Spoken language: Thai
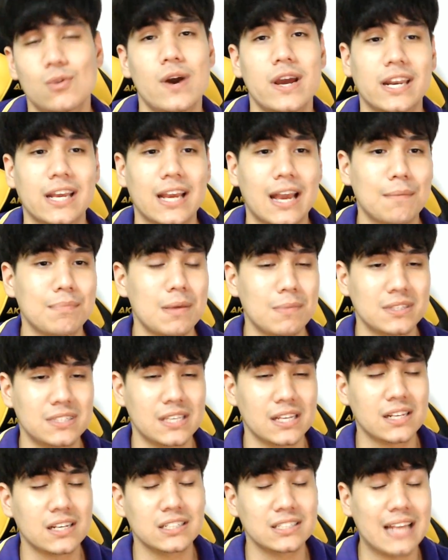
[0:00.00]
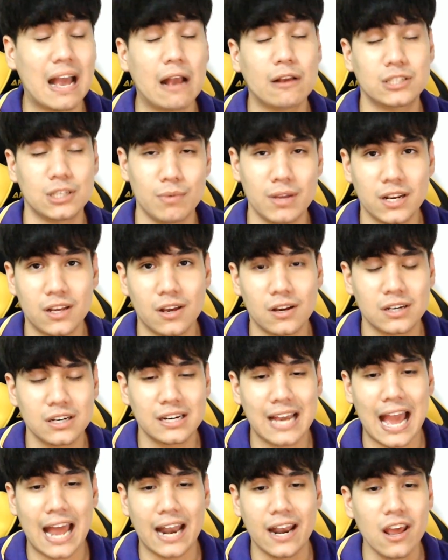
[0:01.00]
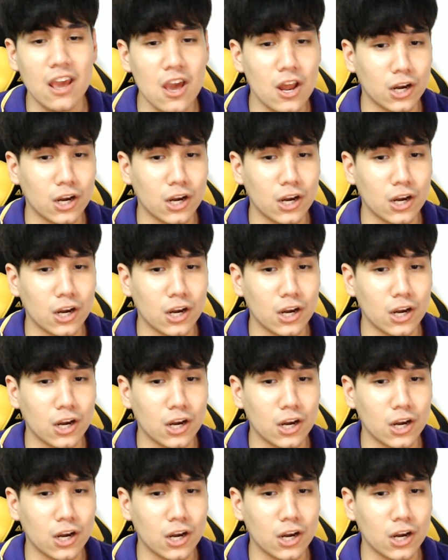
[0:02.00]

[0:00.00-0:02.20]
ด้วยนะครับ เนมิซิสคือจ้างชีวิตก็คือการ